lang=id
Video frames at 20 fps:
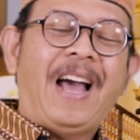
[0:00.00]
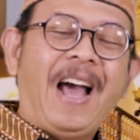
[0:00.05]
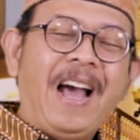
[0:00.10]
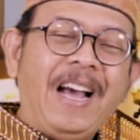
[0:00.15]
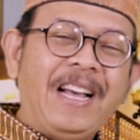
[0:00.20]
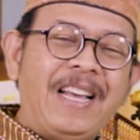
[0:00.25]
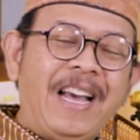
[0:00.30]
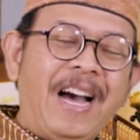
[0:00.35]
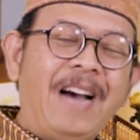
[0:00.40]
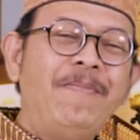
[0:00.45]

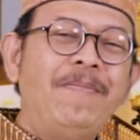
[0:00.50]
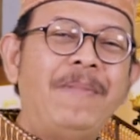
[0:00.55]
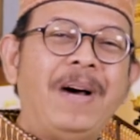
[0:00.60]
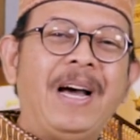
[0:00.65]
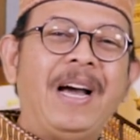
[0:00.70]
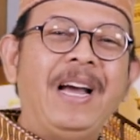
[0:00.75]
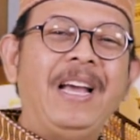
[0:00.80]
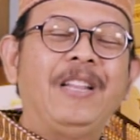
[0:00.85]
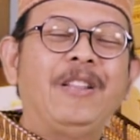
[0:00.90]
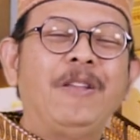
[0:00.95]

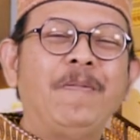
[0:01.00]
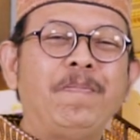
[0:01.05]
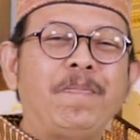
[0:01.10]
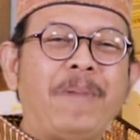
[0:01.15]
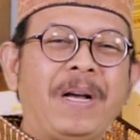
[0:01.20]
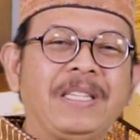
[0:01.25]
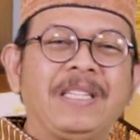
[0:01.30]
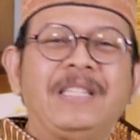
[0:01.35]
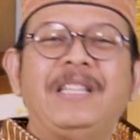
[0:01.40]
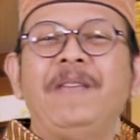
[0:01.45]
Agama itu
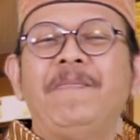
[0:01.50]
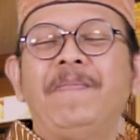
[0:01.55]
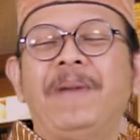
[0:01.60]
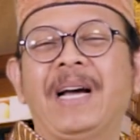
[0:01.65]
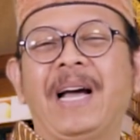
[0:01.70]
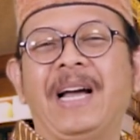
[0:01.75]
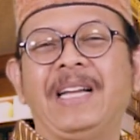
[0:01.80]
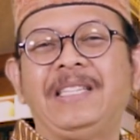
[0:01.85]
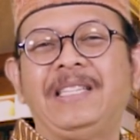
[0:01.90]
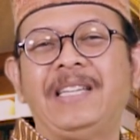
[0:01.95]
pasti
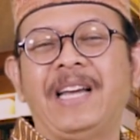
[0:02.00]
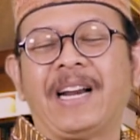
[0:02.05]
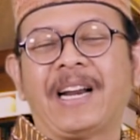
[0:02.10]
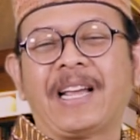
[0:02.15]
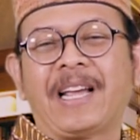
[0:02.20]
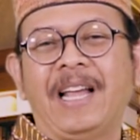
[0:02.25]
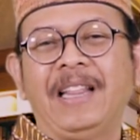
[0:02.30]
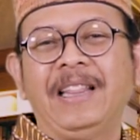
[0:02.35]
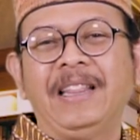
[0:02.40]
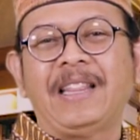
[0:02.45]

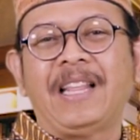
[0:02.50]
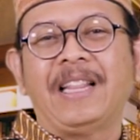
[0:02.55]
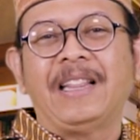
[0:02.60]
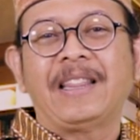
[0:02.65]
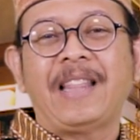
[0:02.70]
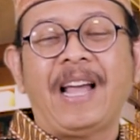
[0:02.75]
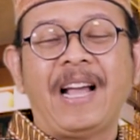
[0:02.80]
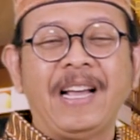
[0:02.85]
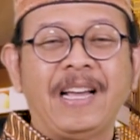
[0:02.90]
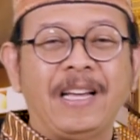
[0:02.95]
mengajarkan
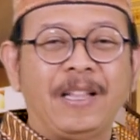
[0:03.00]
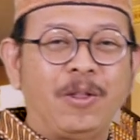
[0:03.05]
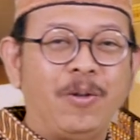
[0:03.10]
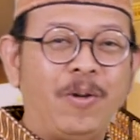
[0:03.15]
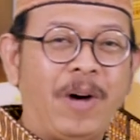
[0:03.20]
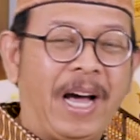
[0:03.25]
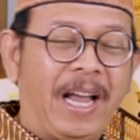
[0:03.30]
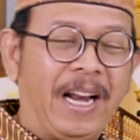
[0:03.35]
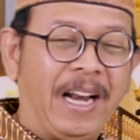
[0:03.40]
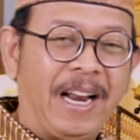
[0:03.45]
tentang
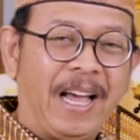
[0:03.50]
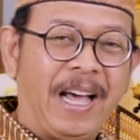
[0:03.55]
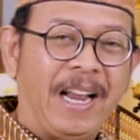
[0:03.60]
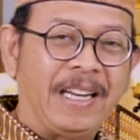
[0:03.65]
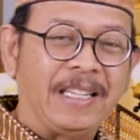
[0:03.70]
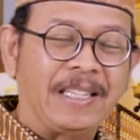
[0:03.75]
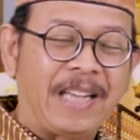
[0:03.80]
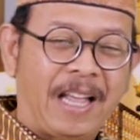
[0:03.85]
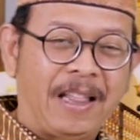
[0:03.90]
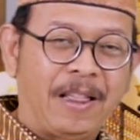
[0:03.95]

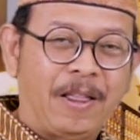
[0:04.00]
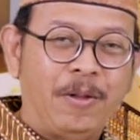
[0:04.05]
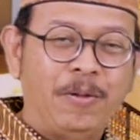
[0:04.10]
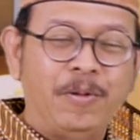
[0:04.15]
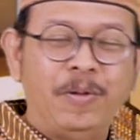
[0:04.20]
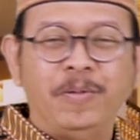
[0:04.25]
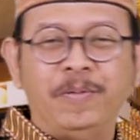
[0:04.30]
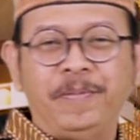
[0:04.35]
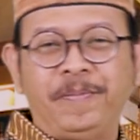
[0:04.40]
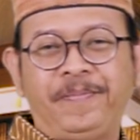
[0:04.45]
ketuhanan
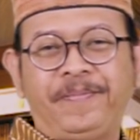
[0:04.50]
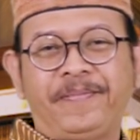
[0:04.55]
satu.